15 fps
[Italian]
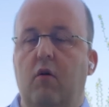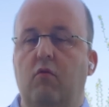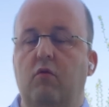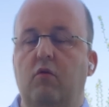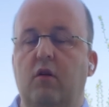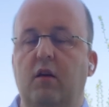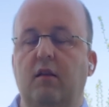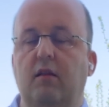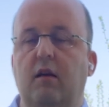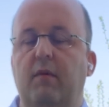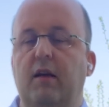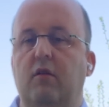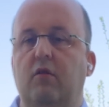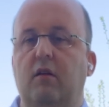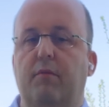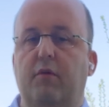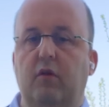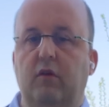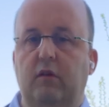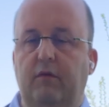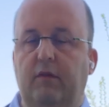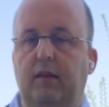un orientamento alla
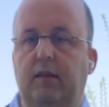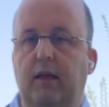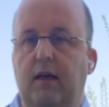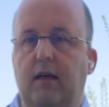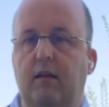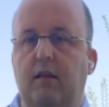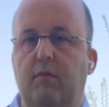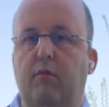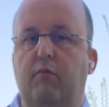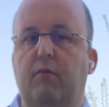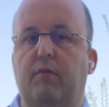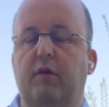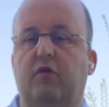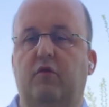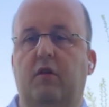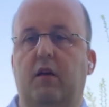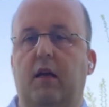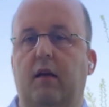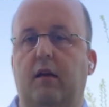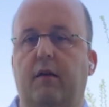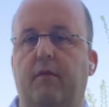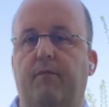proattività del proprio
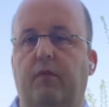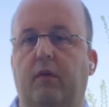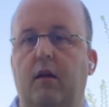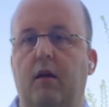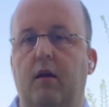personale.